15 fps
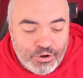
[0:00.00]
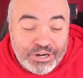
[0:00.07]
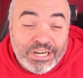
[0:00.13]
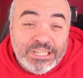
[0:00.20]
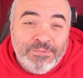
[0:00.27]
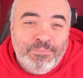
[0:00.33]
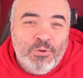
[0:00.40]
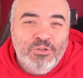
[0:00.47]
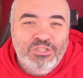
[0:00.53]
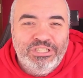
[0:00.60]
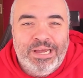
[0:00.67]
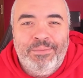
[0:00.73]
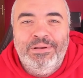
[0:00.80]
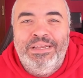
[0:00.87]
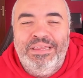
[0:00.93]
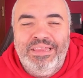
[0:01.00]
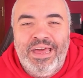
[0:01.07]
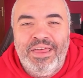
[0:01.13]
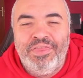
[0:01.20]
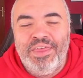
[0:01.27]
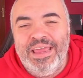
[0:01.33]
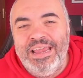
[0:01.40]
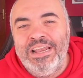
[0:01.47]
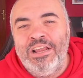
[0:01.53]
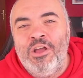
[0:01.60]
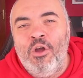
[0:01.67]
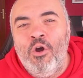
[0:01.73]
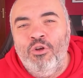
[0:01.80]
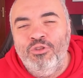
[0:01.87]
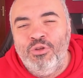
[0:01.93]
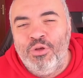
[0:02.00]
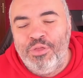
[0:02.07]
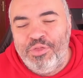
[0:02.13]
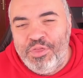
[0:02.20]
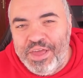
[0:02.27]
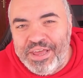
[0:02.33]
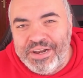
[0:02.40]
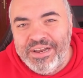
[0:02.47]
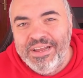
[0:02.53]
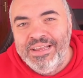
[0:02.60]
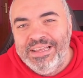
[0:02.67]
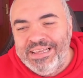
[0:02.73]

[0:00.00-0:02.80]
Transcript: responsabilidad el conocer